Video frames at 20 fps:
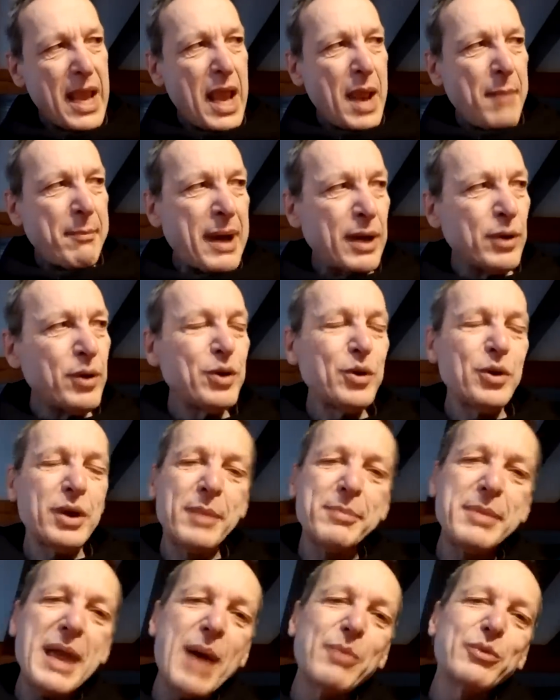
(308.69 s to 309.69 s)
Ma noi non
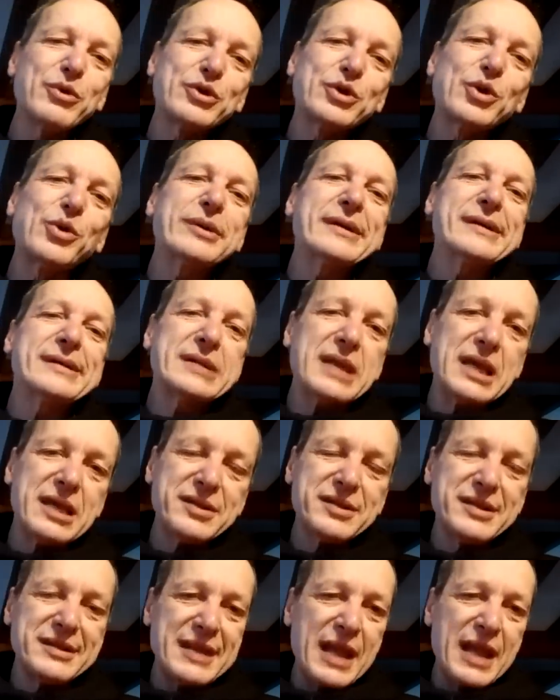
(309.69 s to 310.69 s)
abbiamo solo i
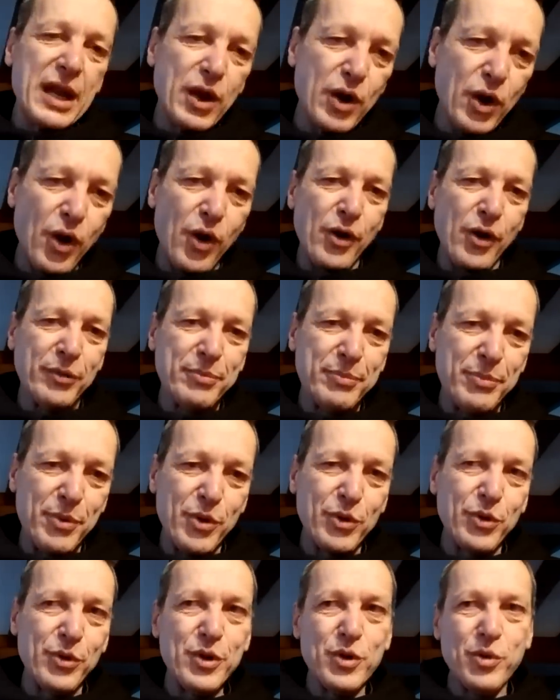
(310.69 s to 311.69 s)
sensi del corpo,
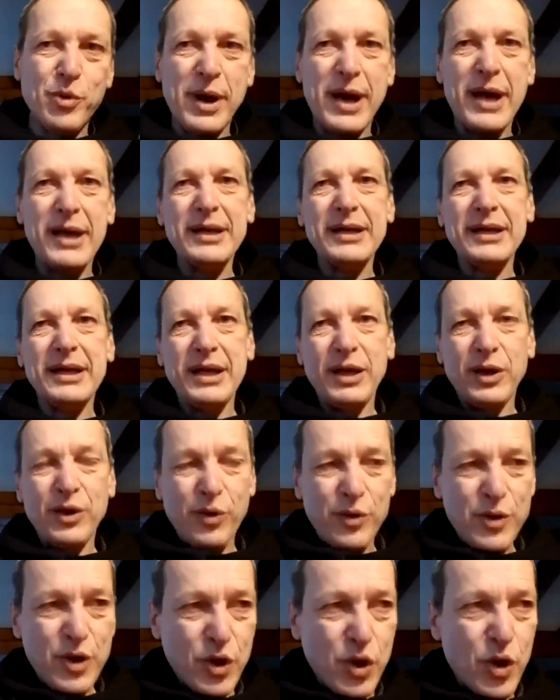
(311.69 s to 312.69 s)
con i quali
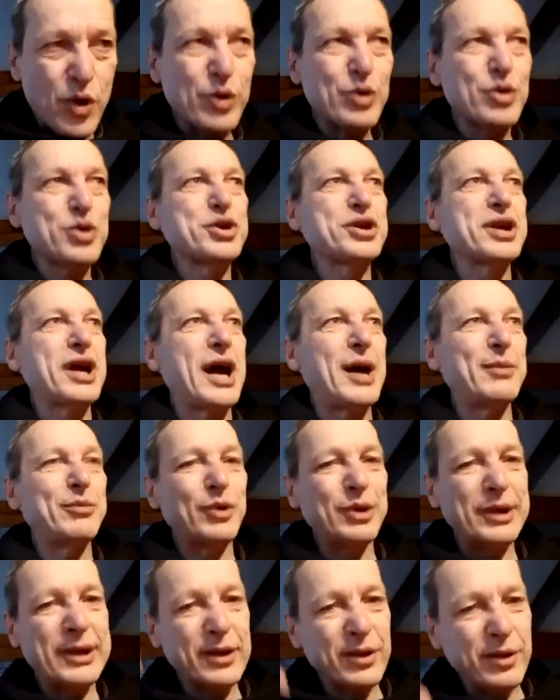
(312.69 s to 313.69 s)
noi conosciamo
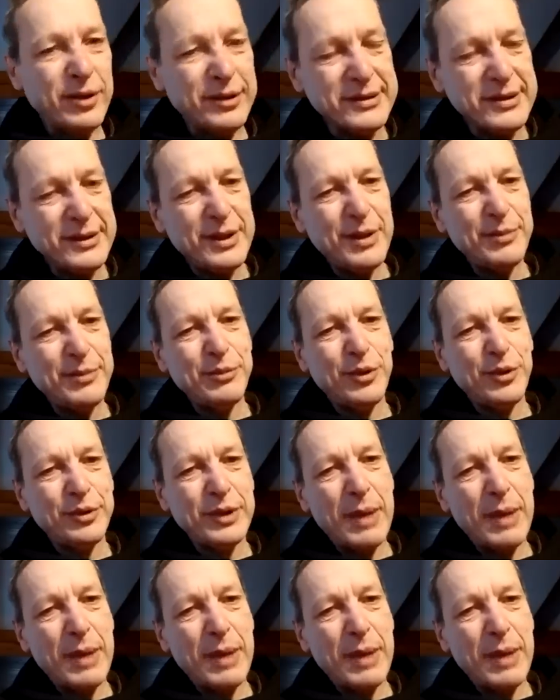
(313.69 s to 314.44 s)
le cose del mondo.